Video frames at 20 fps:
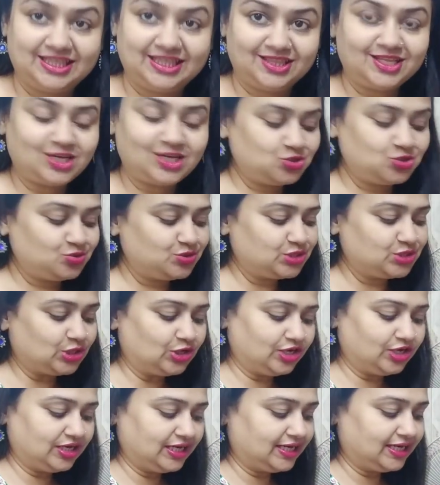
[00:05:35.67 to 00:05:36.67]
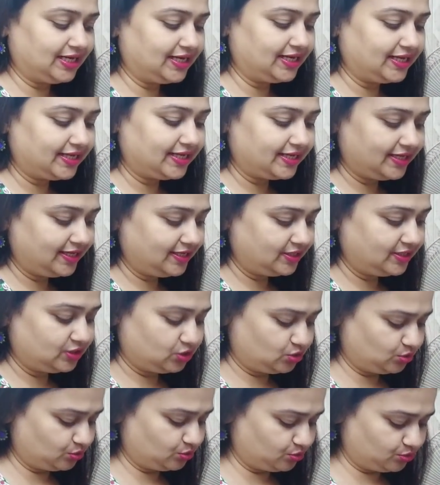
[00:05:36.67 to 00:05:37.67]
इतना जूस और निकल आया है
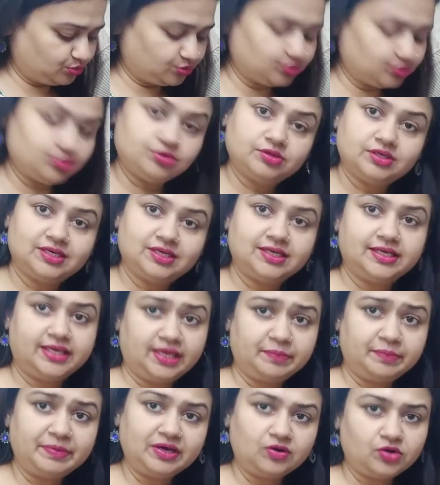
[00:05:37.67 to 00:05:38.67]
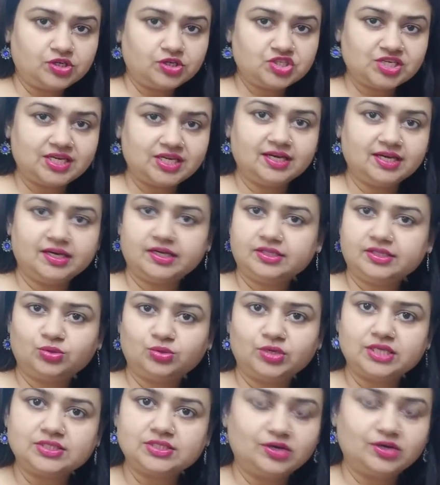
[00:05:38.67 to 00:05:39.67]
तो एक बार और चलाकर
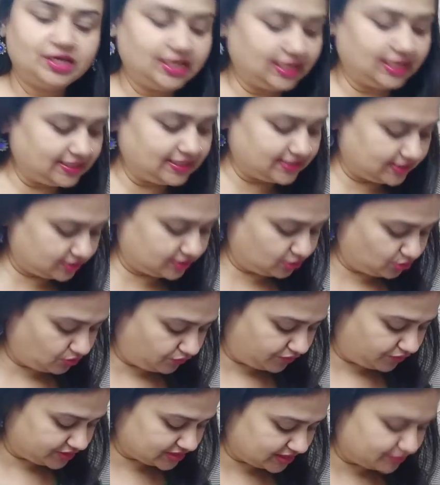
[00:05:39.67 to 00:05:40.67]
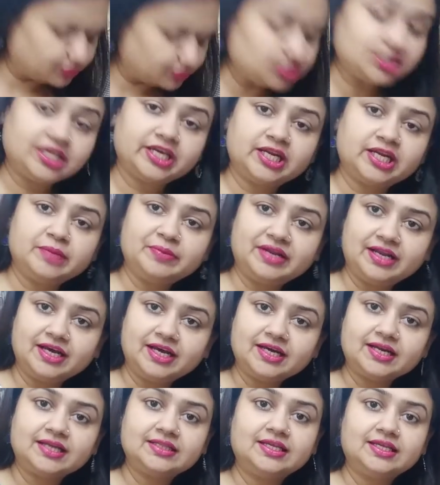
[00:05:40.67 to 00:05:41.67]
थोड़ा सा और निकाल सकते हो क्योंकि फर्स्ट टाइम मुझे देखने में
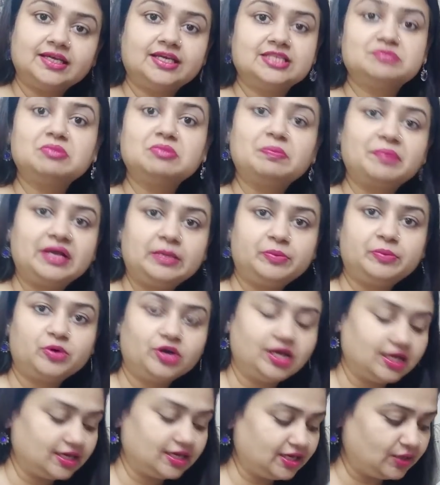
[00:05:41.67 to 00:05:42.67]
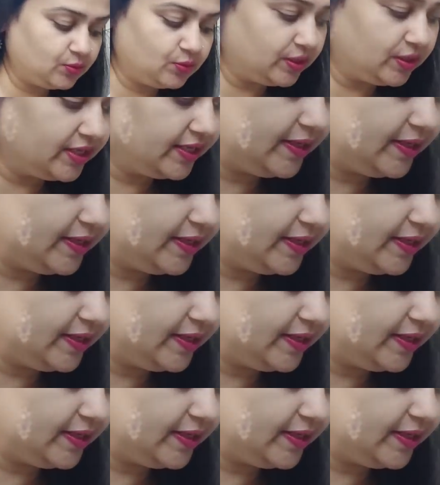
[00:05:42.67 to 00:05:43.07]
लग रहा था कि इसमें पल्प और लगा हुआ